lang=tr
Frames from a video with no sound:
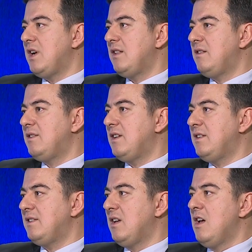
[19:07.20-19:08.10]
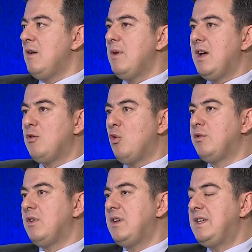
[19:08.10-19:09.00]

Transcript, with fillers: yükseltirseniz belki orada